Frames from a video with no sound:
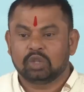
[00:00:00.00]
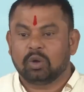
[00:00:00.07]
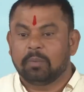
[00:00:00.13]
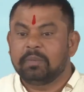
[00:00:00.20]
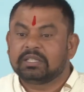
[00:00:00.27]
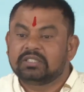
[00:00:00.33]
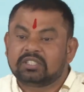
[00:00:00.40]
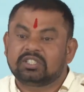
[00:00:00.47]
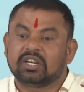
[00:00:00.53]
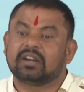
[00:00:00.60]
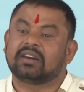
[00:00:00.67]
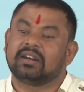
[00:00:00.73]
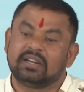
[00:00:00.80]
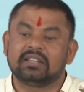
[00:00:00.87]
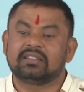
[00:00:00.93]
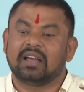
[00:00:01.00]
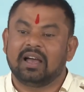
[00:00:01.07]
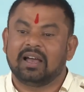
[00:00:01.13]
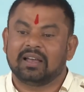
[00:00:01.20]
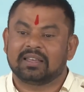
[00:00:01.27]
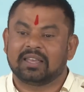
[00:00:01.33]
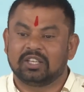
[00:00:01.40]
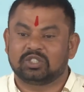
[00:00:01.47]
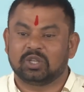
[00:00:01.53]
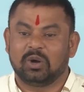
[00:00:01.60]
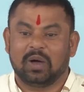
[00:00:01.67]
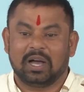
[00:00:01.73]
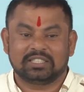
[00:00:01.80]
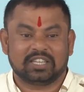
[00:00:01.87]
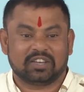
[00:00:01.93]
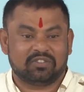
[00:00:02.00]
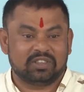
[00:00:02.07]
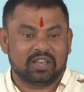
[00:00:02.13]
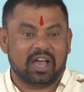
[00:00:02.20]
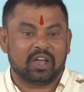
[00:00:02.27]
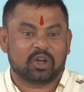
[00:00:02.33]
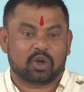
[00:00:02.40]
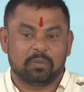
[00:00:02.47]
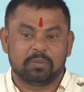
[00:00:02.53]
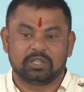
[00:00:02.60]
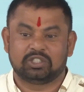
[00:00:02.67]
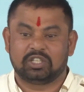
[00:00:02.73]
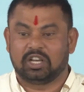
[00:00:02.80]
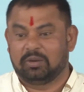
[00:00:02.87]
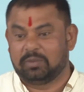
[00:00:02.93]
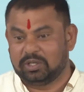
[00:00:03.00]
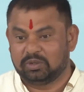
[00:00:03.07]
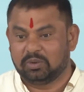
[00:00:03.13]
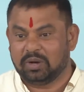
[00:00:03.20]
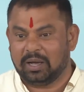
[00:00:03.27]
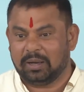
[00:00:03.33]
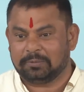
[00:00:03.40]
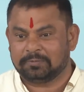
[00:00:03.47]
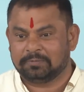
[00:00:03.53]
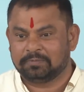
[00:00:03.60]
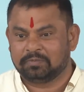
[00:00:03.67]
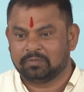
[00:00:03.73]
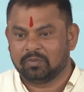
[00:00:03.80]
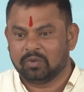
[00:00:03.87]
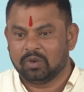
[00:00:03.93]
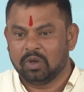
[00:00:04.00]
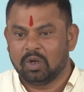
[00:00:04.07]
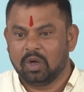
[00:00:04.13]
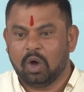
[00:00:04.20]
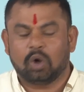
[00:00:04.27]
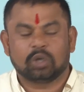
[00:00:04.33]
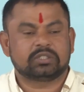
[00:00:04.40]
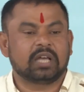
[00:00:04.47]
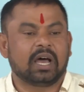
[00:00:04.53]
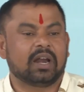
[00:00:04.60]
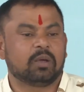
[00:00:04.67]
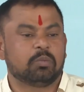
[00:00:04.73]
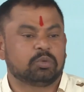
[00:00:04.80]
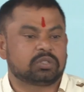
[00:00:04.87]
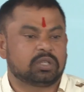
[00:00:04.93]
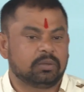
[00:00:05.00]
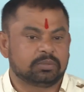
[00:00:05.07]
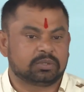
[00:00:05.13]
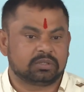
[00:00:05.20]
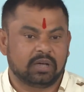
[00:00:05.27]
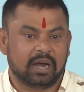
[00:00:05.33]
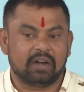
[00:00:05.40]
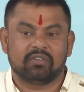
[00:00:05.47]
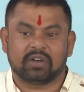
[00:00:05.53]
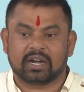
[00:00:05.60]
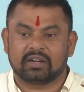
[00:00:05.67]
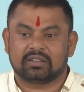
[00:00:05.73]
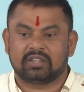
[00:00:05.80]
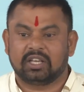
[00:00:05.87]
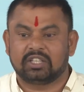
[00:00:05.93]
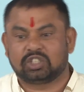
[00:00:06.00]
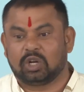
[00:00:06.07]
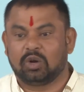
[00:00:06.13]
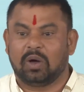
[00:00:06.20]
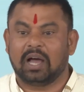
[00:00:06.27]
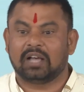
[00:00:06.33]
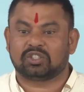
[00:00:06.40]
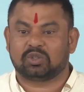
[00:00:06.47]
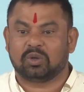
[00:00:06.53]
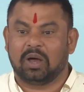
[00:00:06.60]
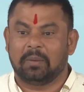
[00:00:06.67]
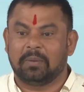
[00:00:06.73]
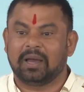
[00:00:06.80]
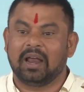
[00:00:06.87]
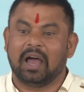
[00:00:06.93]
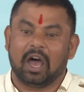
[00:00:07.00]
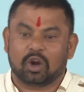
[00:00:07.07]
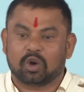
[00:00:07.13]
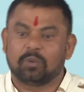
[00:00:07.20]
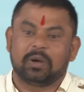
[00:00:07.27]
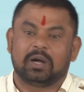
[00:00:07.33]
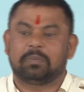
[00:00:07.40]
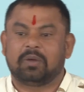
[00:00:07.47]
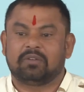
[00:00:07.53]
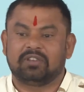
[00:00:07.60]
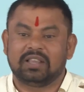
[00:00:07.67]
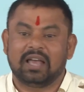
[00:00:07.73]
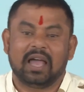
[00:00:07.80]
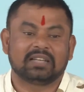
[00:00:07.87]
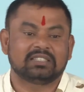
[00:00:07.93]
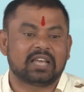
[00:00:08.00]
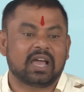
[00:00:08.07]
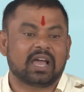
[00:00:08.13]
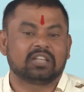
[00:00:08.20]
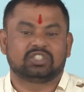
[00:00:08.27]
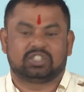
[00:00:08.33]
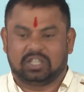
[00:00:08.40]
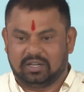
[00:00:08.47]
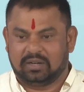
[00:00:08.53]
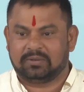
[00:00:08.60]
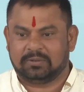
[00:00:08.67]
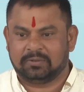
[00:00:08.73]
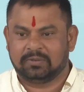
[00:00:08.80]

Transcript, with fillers: तो मजिस्ट्रेट रेडी था कि चलो आज एक विधायक को मैं जेल भेजूंगा और सारे मुस्लिम्स एडवोकेट थे चलो आज तो हमारे आर्गूमेंट पे विधायक जाएगा जेल